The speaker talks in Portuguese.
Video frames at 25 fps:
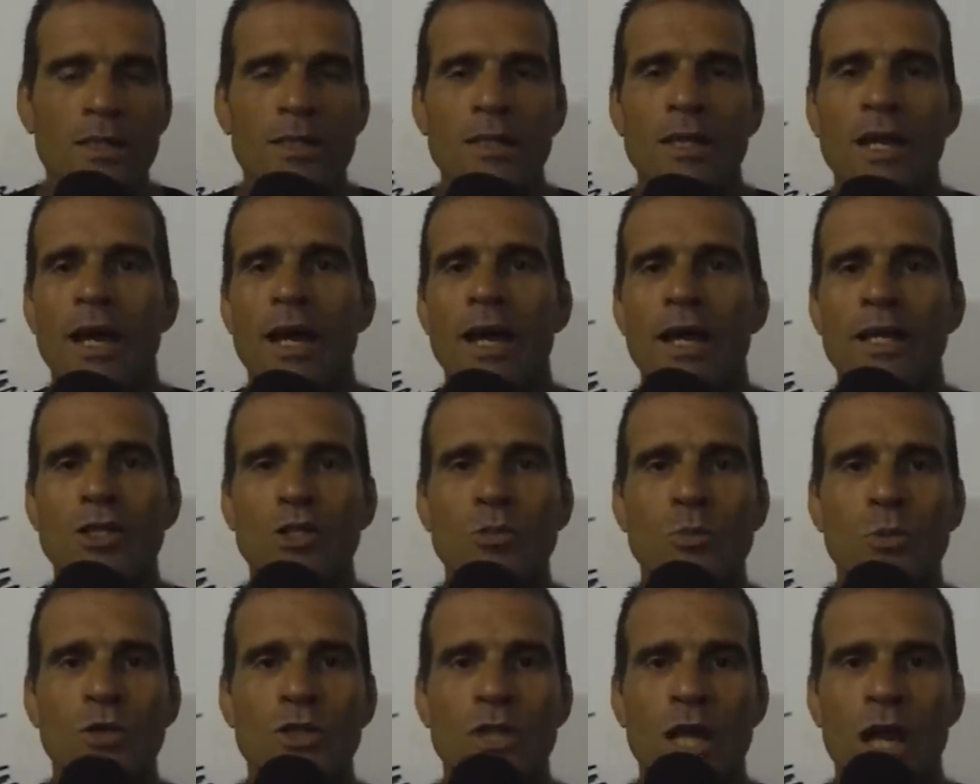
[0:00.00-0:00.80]
é,
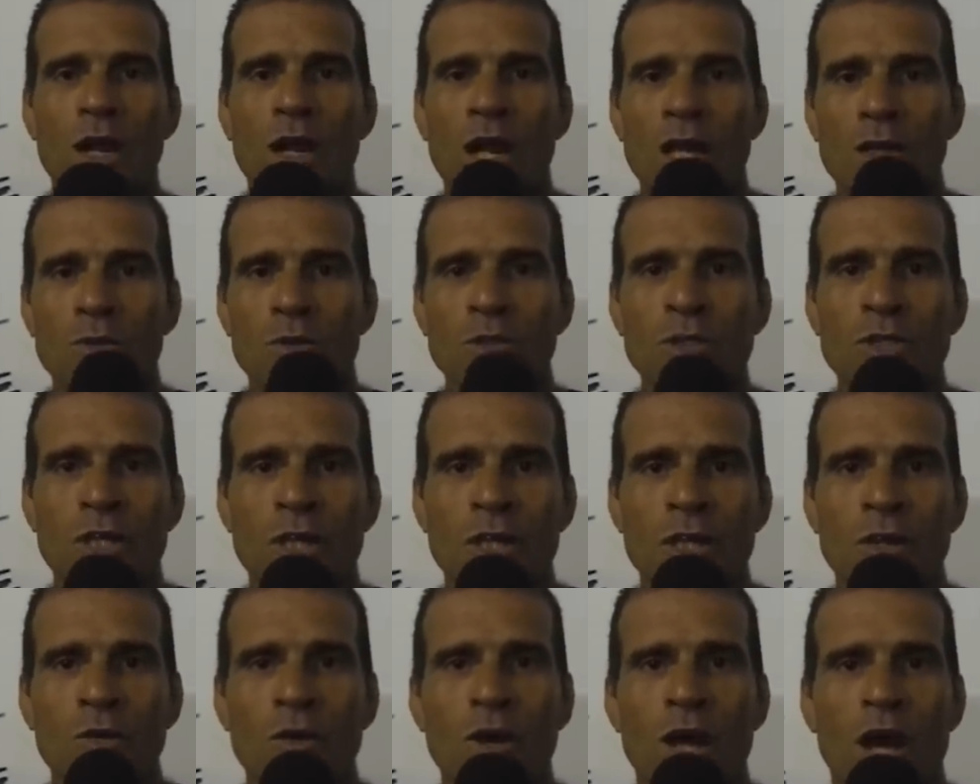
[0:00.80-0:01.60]
disputar lá com os
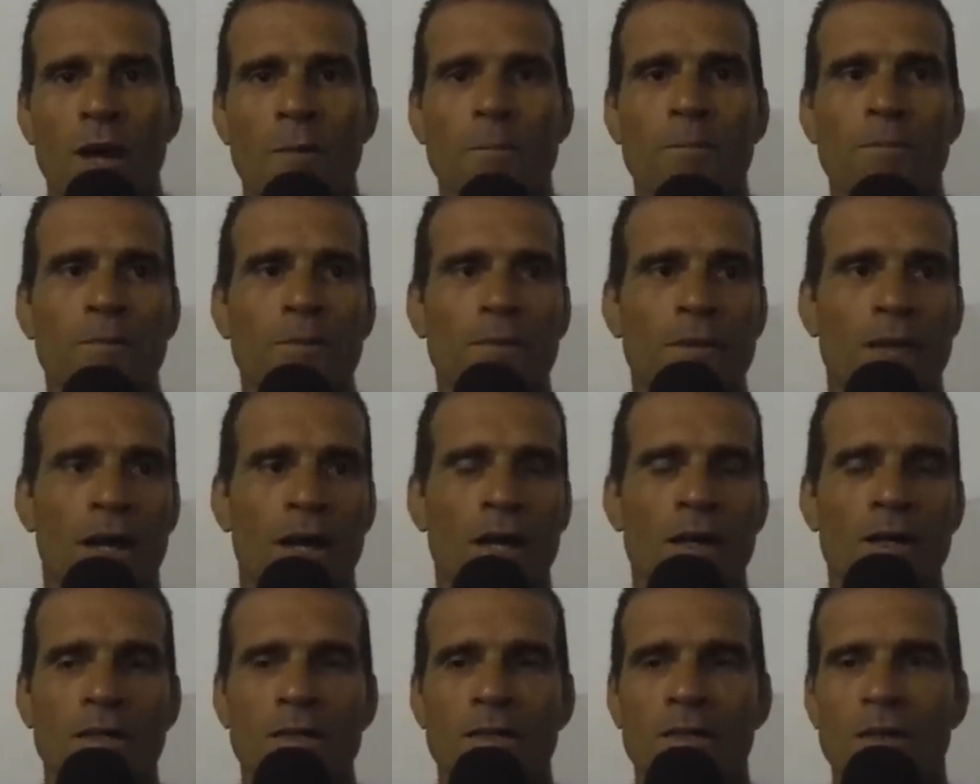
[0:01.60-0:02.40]
gringos lá. Né?